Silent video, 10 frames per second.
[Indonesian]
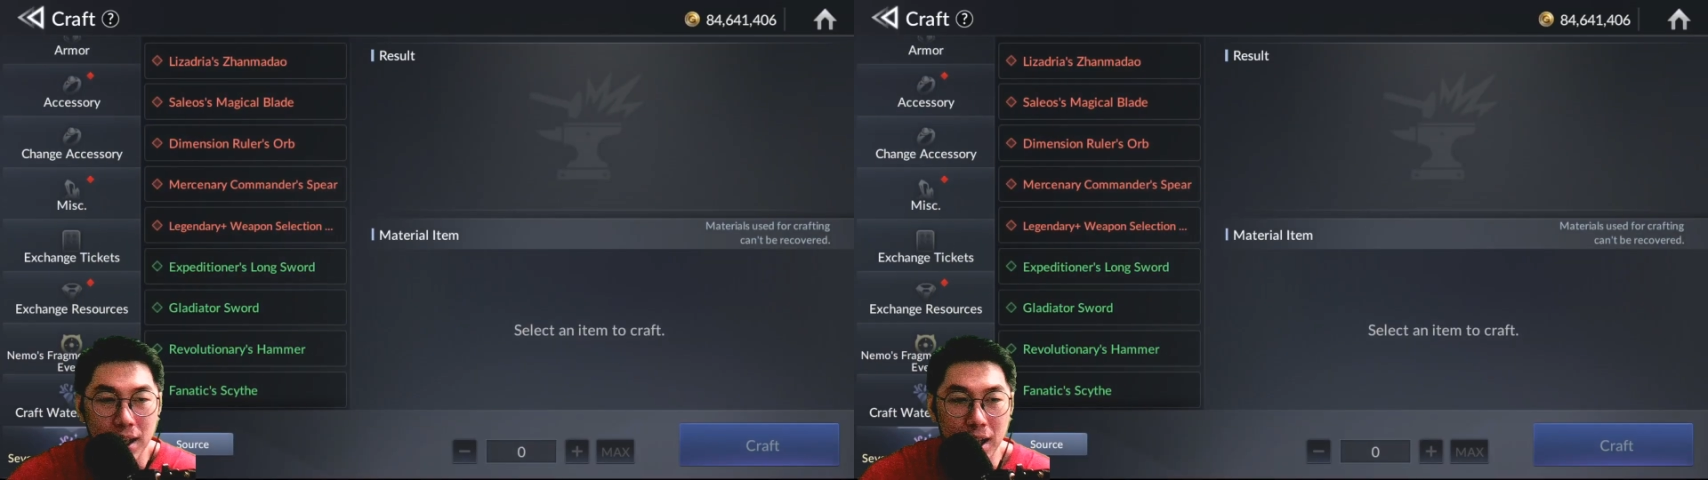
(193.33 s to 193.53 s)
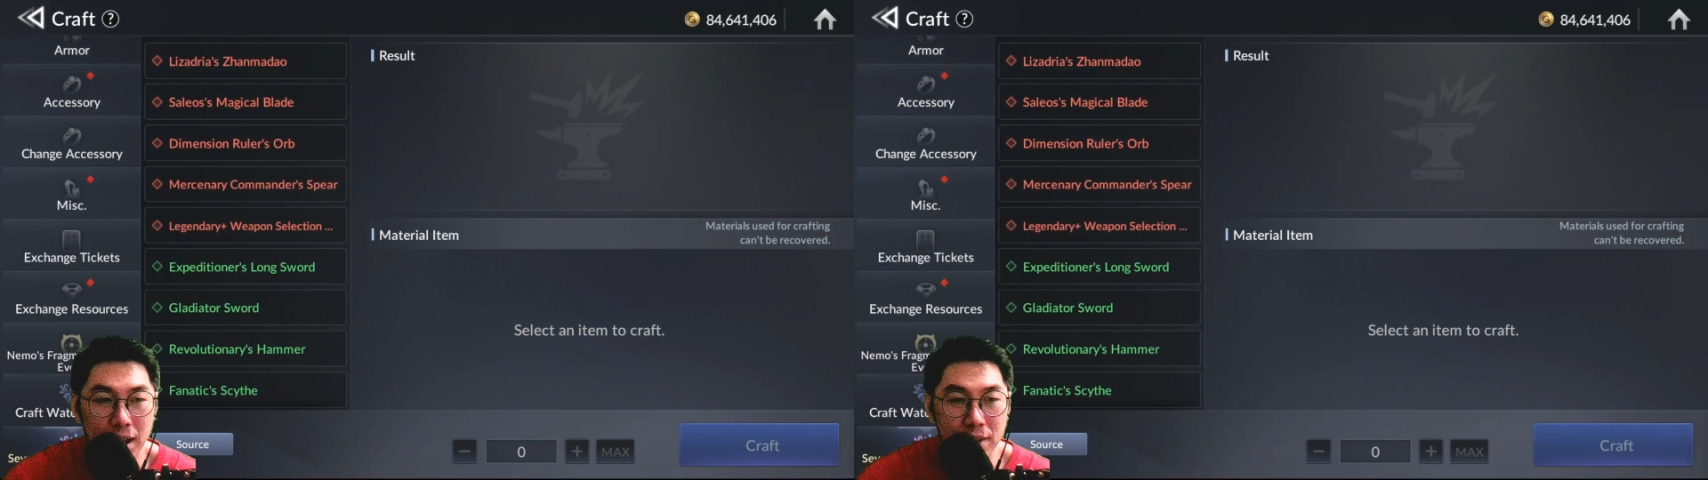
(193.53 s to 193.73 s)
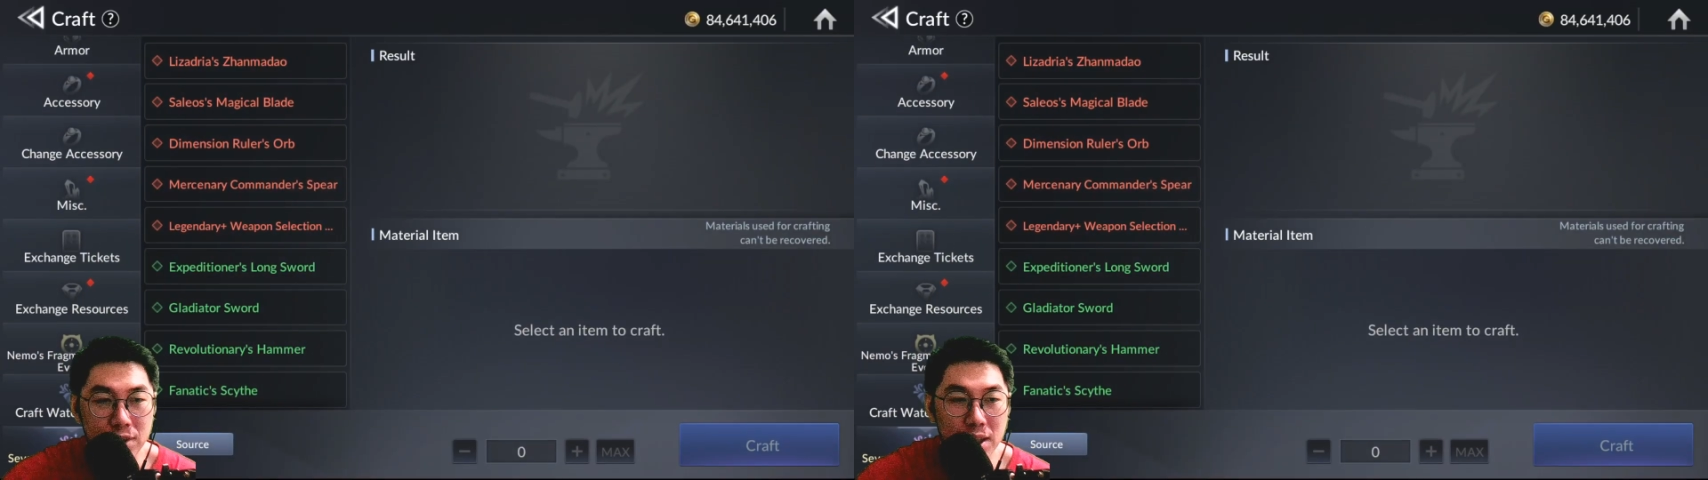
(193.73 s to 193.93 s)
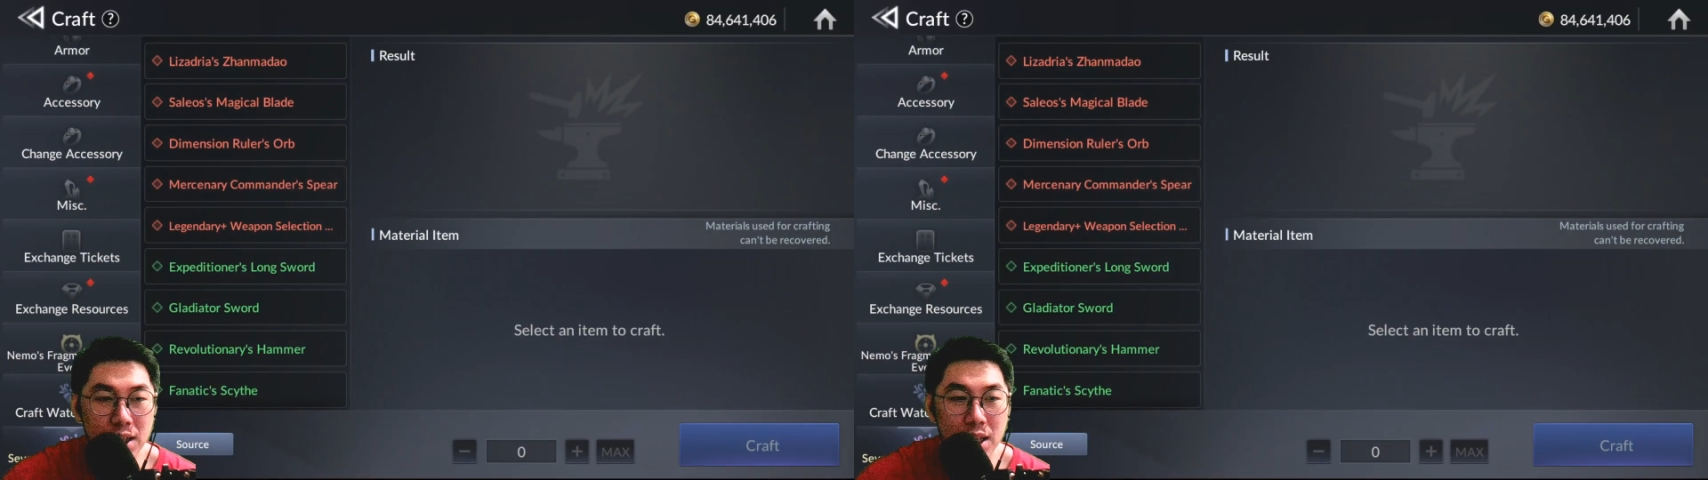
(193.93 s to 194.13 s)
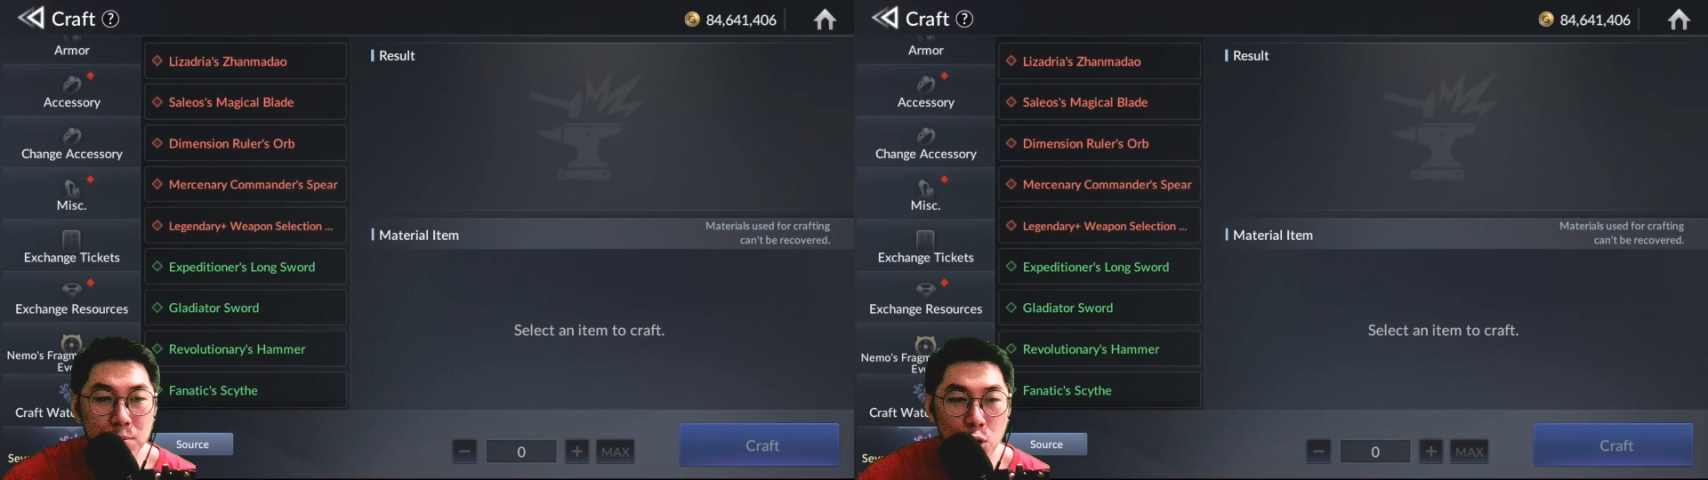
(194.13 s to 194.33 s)

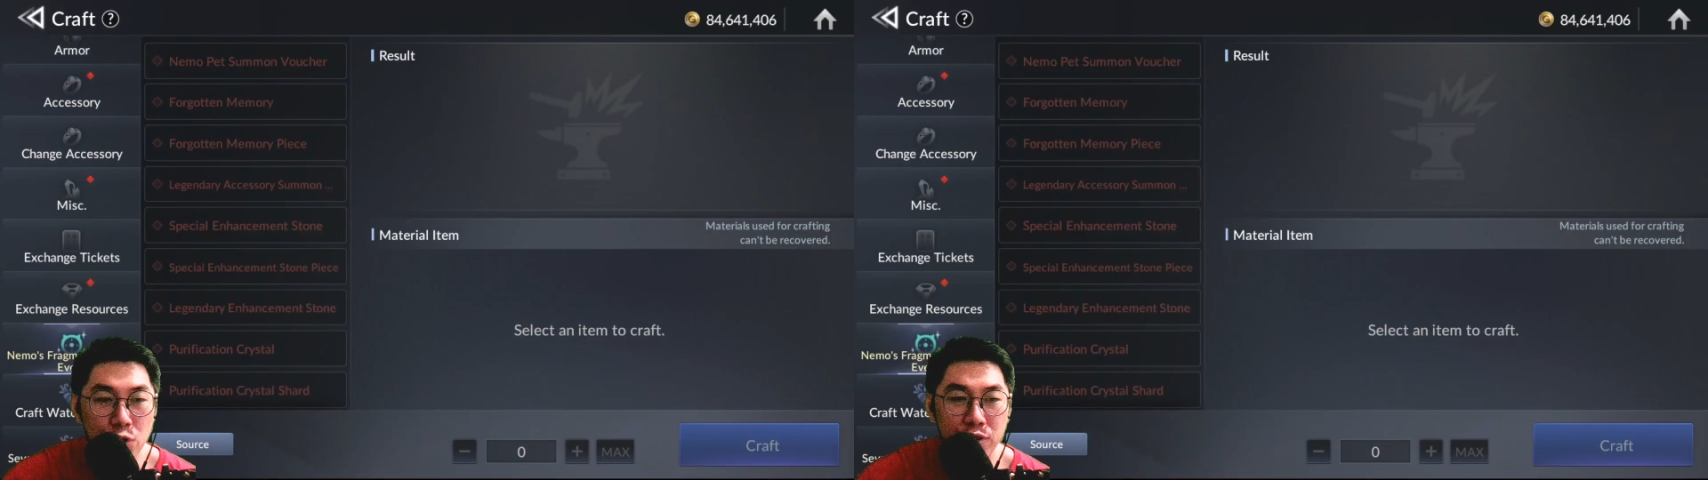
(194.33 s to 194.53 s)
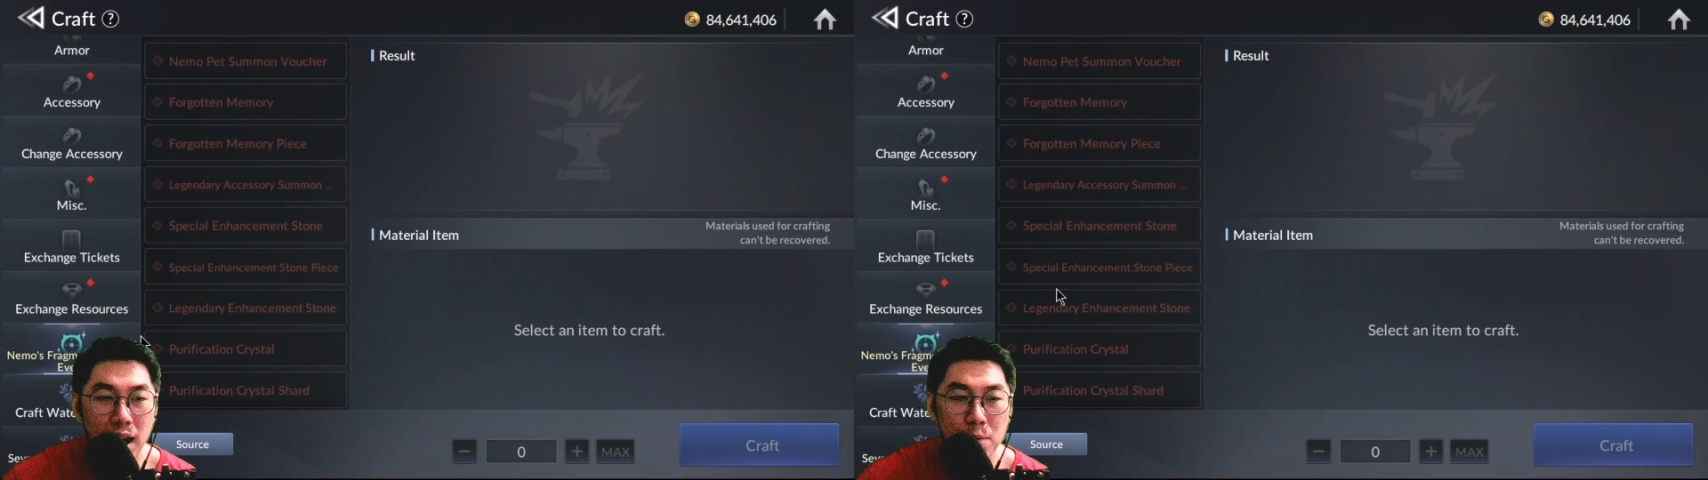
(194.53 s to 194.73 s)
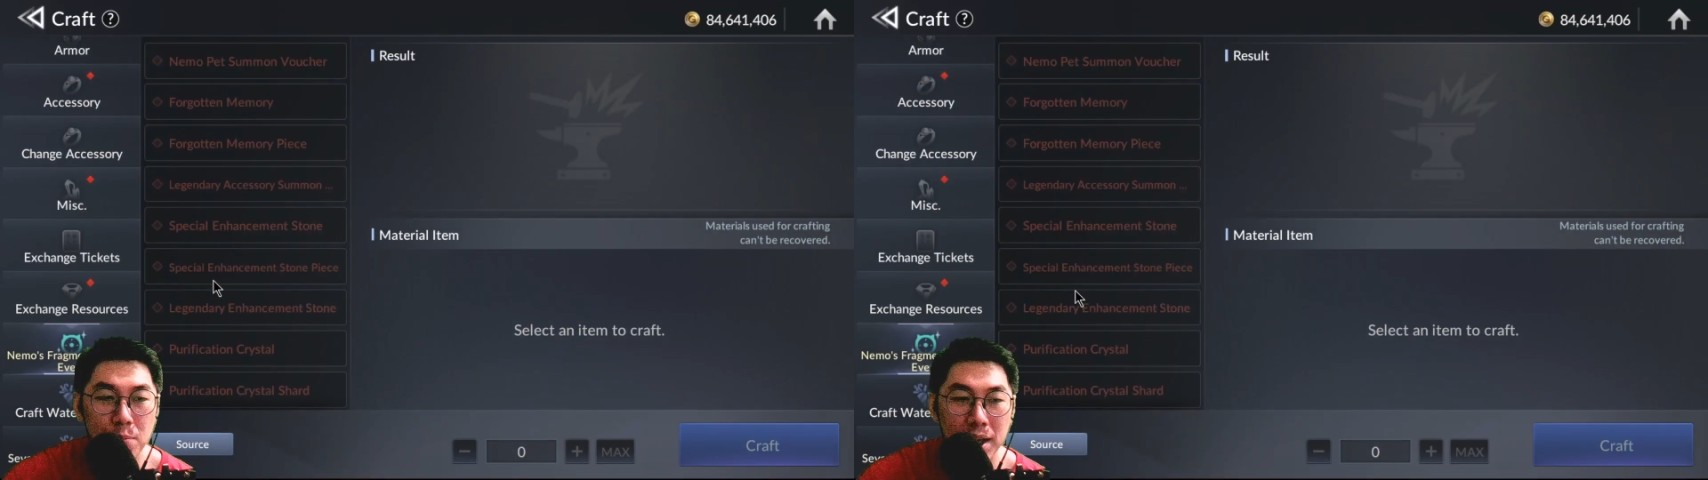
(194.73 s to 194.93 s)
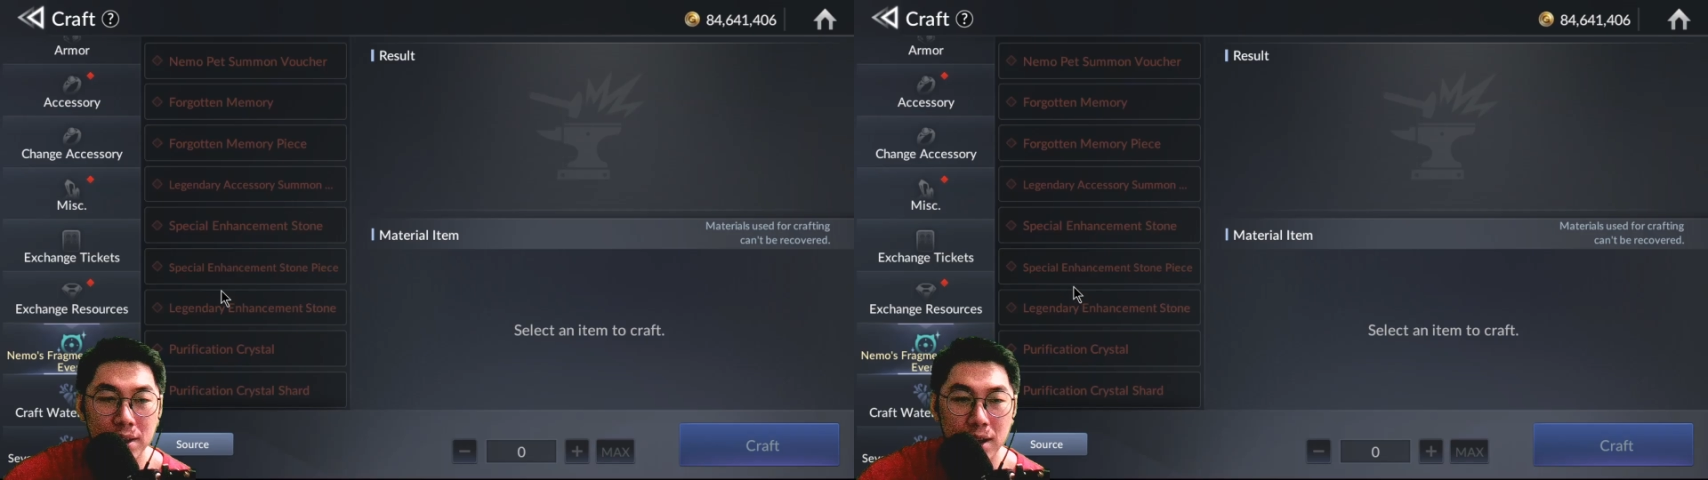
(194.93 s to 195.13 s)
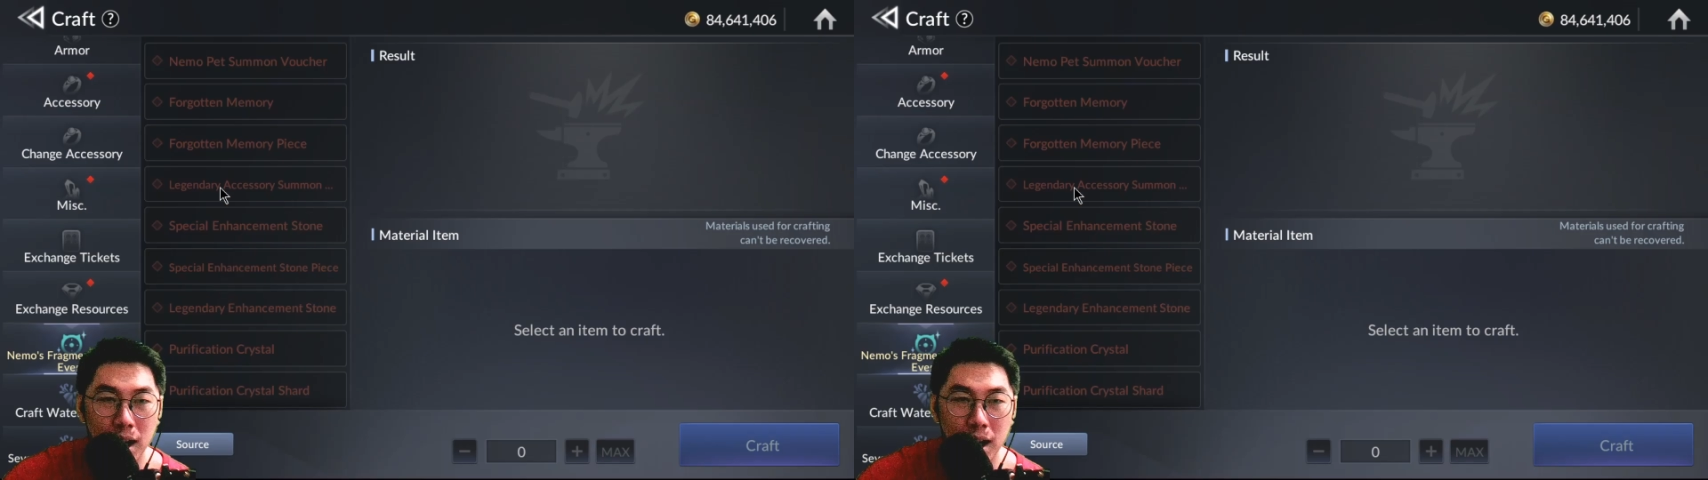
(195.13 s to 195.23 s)
crafting Nemo fragment